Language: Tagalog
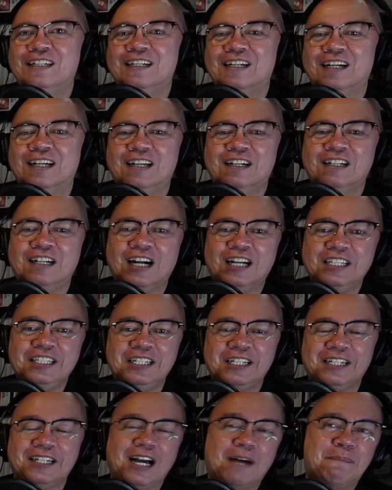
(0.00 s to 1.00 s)
Kaya nga
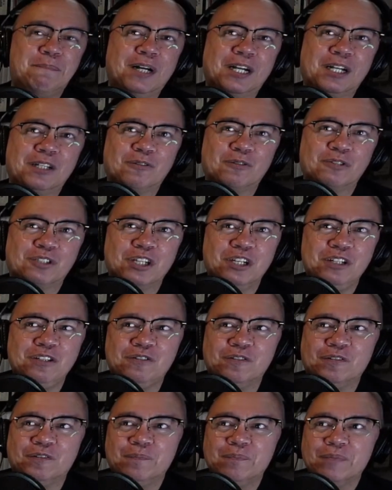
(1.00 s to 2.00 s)
kanina nabanggit ko sa
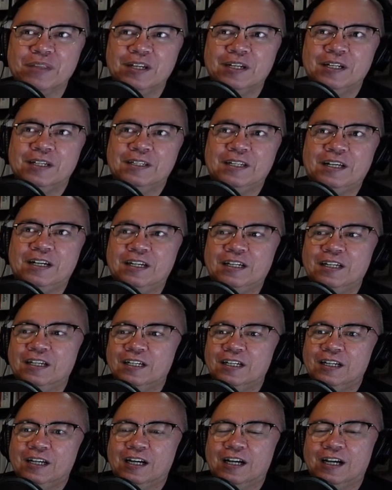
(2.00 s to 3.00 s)
inyo na
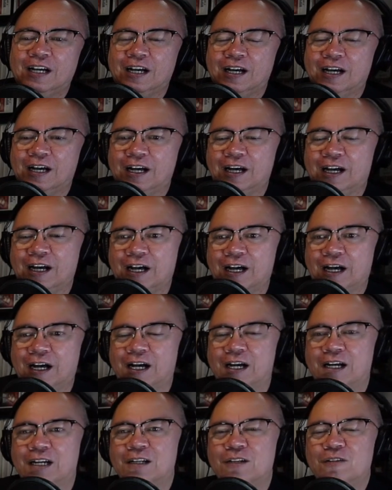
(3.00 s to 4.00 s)

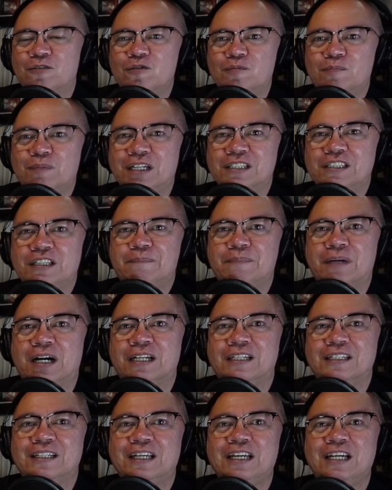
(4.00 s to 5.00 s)
ang lumang
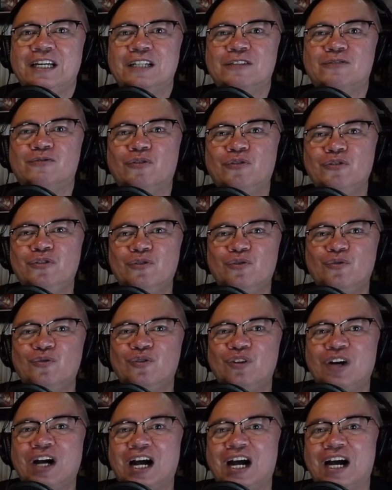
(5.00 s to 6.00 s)
tipan, ito
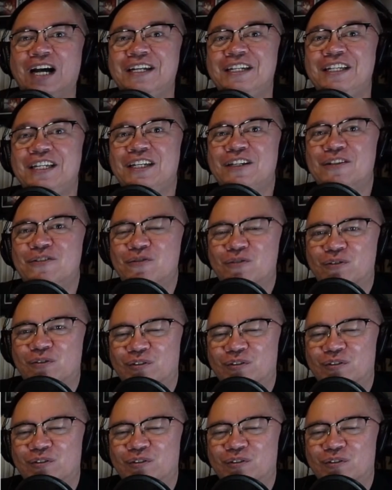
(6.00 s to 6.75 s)
yung anino.